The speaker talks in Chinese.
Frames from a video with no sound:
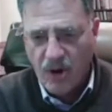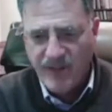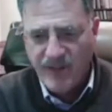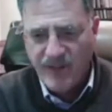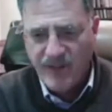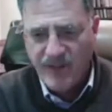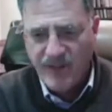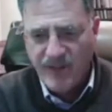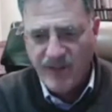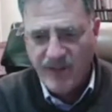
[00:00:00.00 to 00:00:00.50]

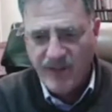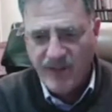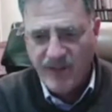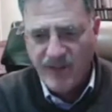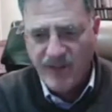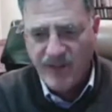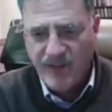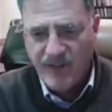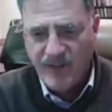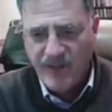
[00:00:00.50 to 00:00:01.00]
我们
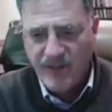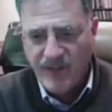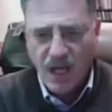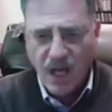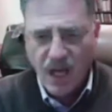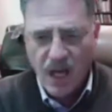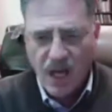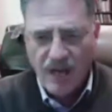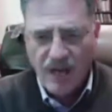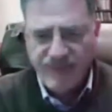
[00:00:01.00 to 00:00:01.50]

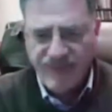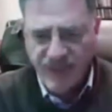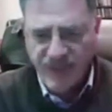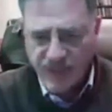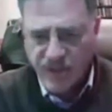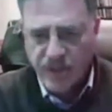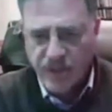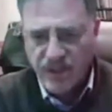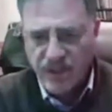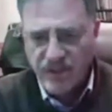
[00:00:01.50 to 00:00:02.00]
必
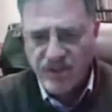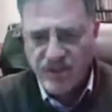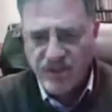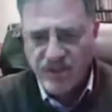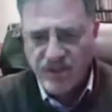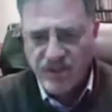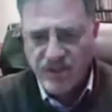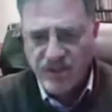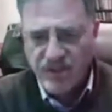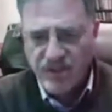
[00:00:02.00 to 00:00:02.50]
须要
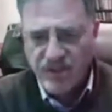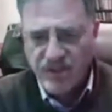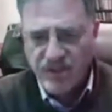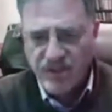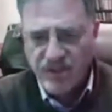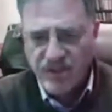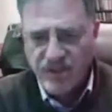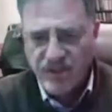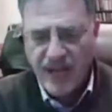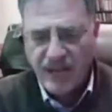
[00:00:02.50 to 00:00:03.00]
采用
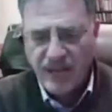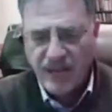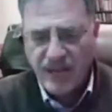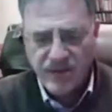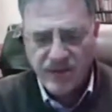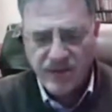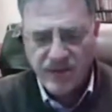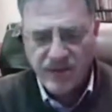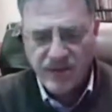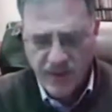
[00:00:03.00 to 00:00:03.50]
一些新
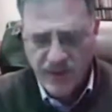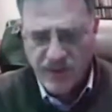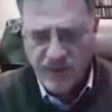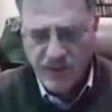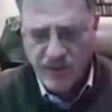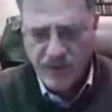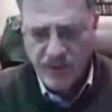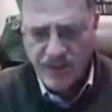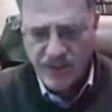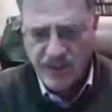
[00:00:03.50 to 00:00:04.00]
的政
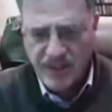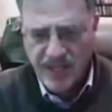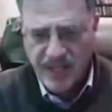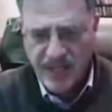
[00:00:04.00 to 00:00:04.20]
策，